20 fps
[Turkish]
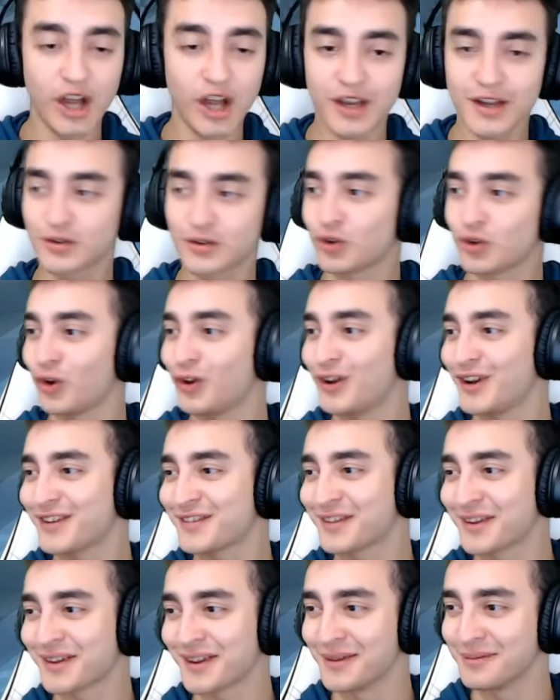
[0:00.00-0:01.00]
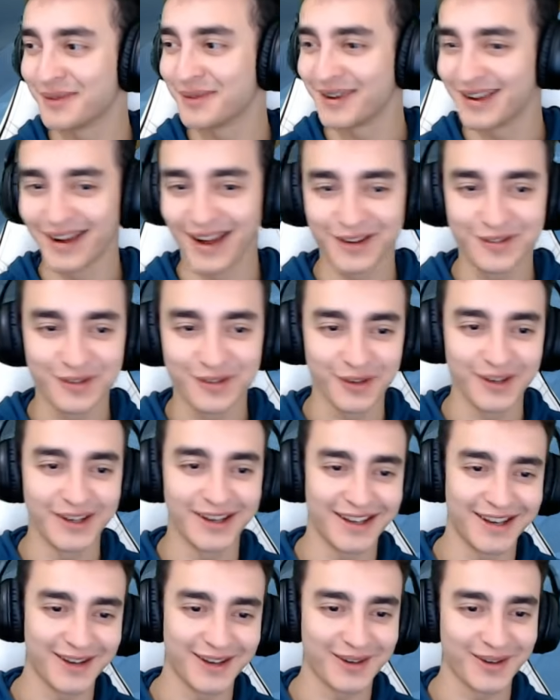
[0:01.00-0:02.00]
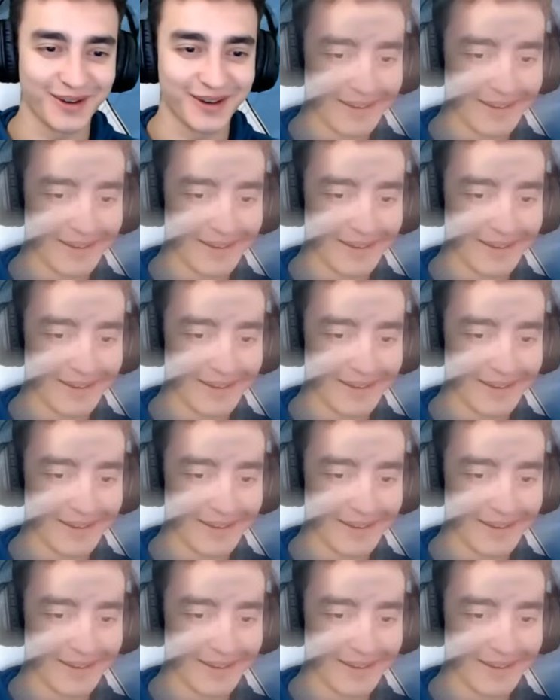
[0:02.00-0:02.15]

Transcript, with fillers: Aynen köylere satalım ya. Aksiyona gerek yok.